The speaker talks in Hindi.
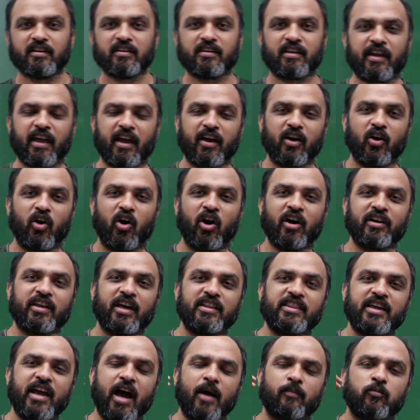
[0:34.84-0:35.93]
ठीक है और
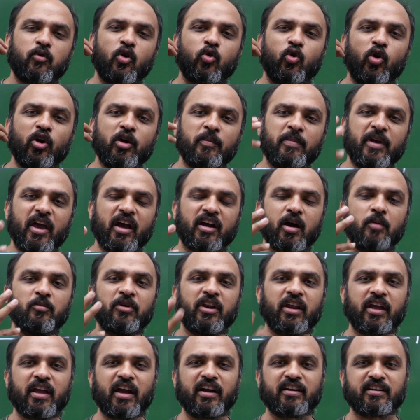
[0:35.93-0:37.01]
यदि आपको कोई भी
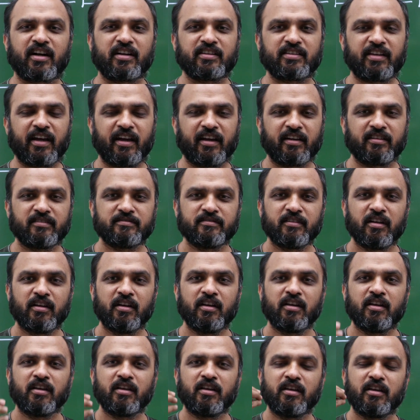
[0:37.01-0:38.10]
कम्युनिकेट करता है
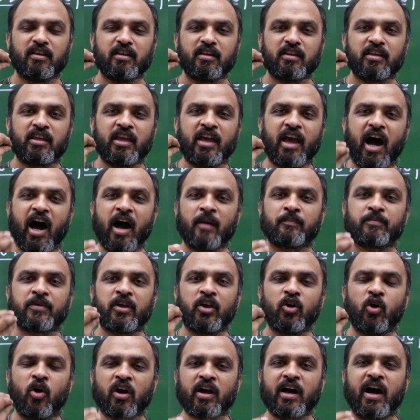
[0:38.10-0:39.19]
कि आपकी
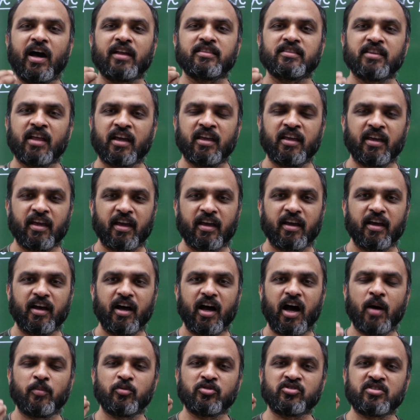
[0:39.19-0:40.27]
औकात नहीं है
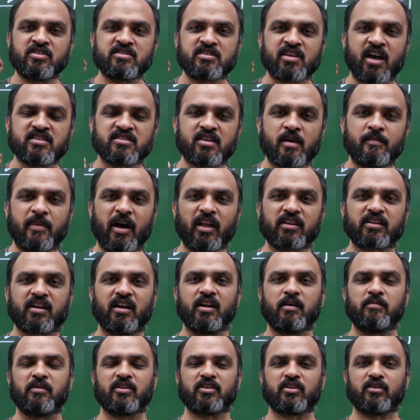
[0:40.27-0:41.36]
आप उस इंसान से बात
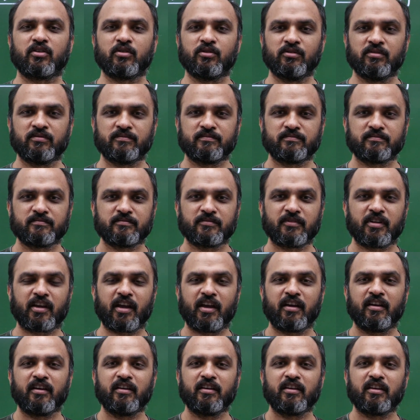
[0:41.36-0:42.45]
करना बंद कर दो ठीक है
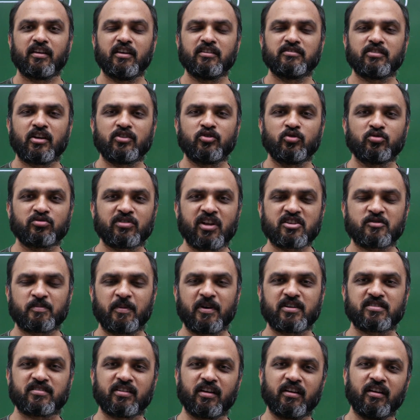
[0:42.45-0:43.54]
ही इज़ अ यूजलेस
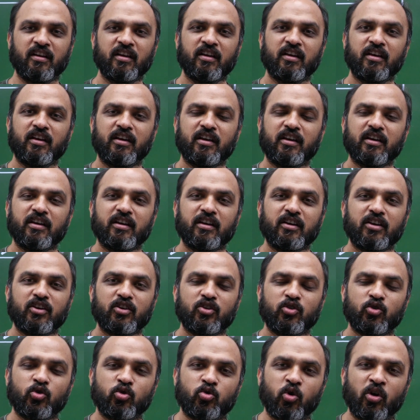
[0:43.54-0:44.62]
पर्सन
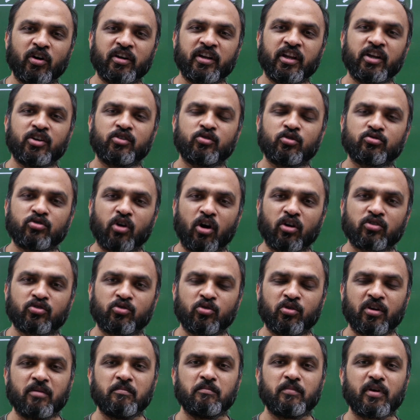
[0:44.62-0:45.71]
यू डोंट नीड टू टॉक
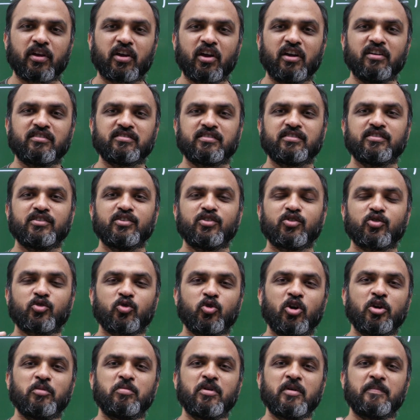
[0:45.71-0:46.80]
टू हिम बिकॉज
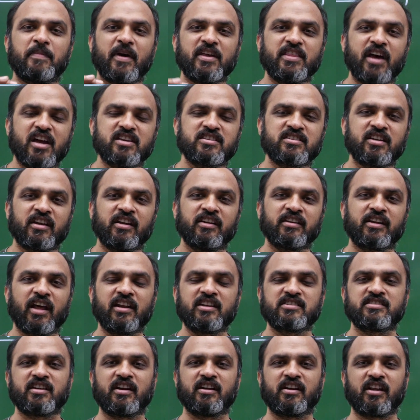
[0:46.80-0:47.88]
कोई भी पैदाइशी
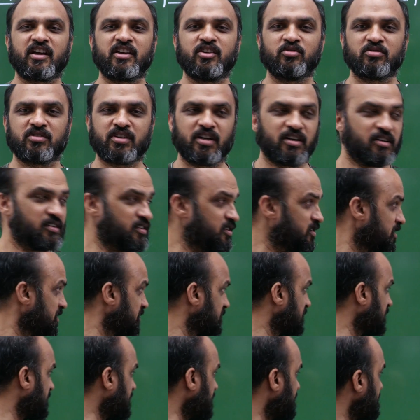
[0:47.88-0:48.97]
इंटेलिजेंट नहीं होता ठीक